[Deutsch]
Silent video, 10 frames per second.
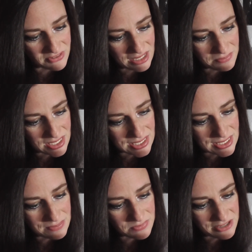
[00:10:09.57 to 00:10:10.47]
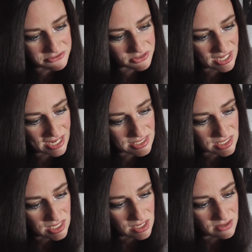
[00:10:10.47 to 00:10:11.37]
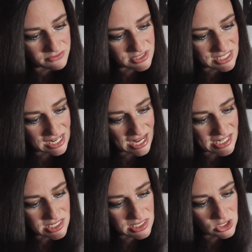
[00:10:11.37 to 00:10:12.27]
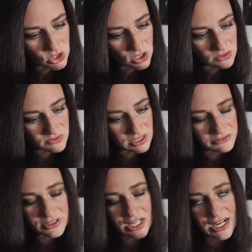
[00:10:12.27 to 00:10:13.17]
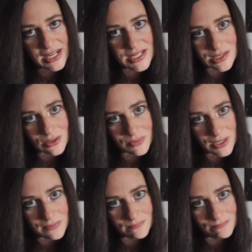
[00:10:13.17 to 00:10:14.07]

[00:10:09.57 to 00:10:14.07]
Wenn man sieben davon hat, wird ein altes T-Shirt wieder von alleine sauber.